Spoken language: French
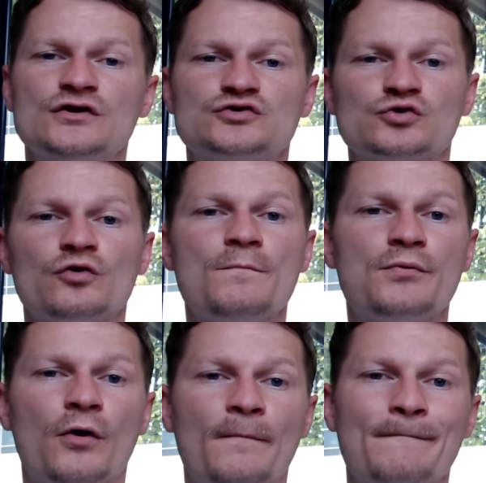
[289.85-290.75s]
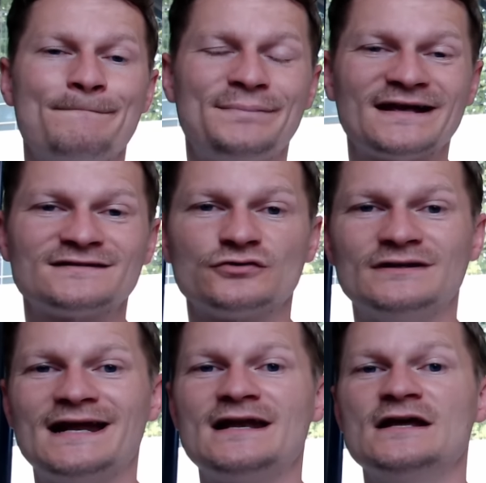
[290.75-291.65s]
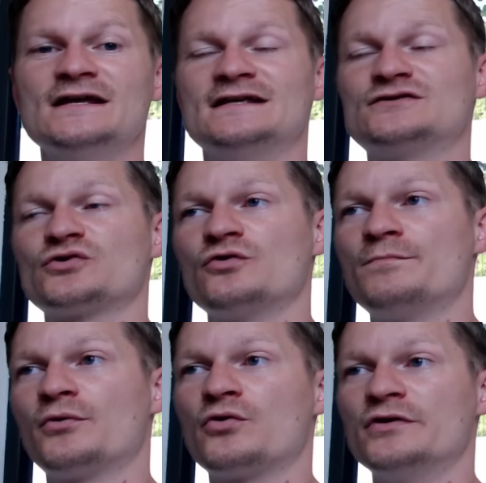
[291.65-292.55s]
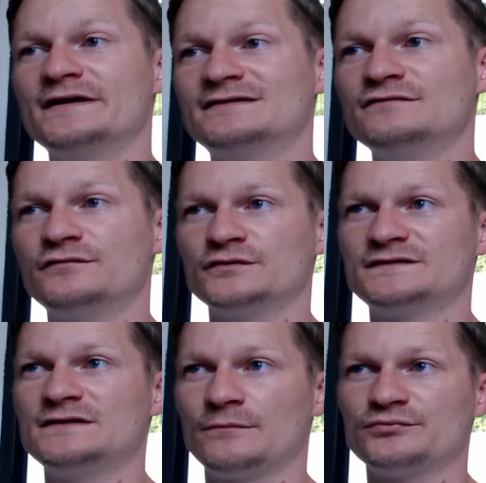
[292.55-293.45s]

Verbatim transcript: sur le plan personnel et sur le plan collectif aussi, hein,